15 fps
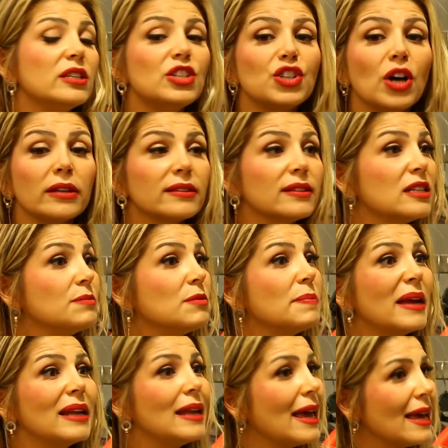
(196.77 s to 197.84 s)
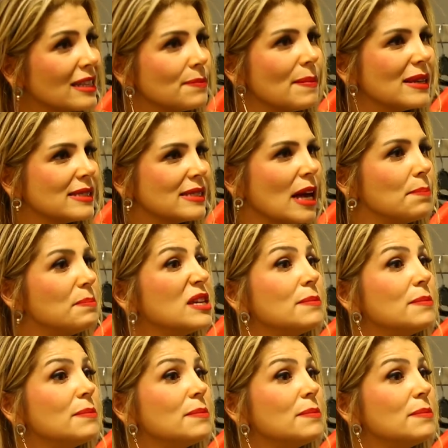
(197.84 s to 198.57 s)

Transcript: hiç hatlarımı belli etmezsem,